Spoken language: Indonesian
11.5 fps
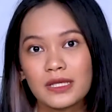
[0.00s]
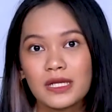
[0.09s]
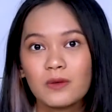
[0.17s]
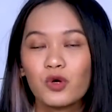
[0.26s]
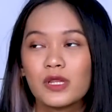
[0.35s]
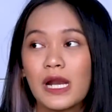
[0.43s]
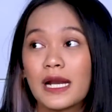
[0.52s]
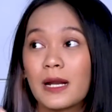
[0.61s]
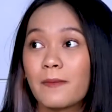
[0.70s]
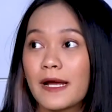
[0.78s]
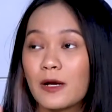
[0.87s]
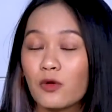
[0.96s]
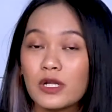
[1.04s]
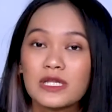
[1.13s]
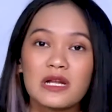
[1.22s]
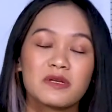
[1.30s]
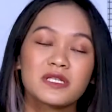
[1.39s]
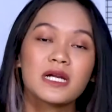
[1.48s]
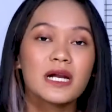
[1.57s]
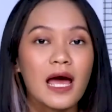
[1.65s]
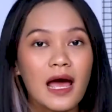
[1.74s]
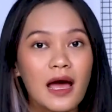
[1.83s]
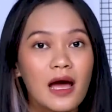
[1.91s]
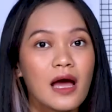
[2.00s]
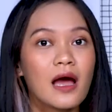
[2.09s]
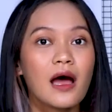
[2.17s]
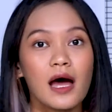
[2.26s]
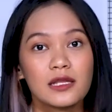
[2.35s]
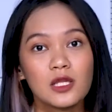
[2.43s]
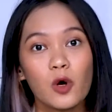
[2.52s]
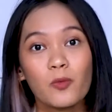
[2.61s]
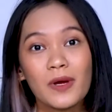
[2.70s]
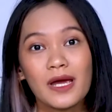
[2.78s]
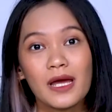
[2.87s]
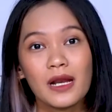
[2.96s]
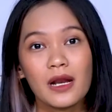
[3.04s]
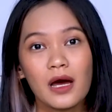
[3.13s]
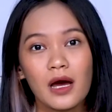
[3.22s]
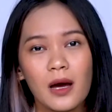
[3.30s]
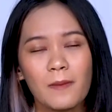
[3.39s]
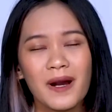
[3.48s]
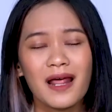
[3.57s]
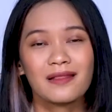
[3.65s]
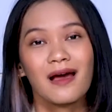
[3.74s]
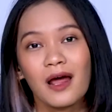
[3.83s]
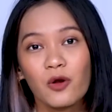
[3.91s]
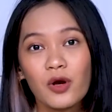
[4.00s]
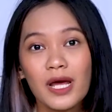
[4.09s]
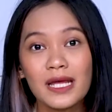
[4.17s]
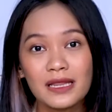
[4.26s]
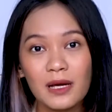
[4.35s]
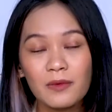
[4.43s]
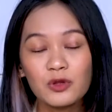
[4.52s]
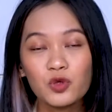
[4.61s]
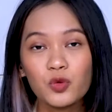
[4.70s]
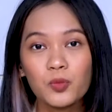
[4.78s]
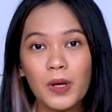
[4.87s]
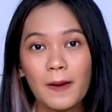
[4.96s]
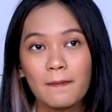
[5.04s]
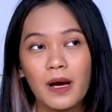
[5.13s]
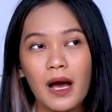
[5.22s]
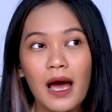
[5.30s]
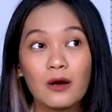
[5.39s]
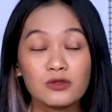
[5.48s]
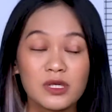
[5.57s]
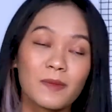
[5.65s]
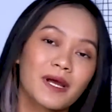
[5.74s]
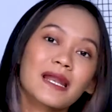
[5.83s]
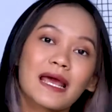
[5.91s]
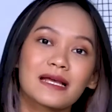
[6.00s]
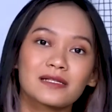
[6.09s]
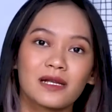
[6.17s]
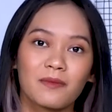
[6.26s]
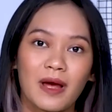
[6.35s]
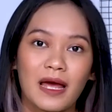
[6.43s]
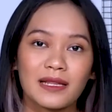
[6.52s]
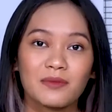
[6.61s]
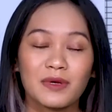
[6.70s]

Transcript: Jadi buat kalian yang pengen kulit lebih cerah atau pengen uh, meratakan noda hitam itu emang harusnya pakai niacinamide.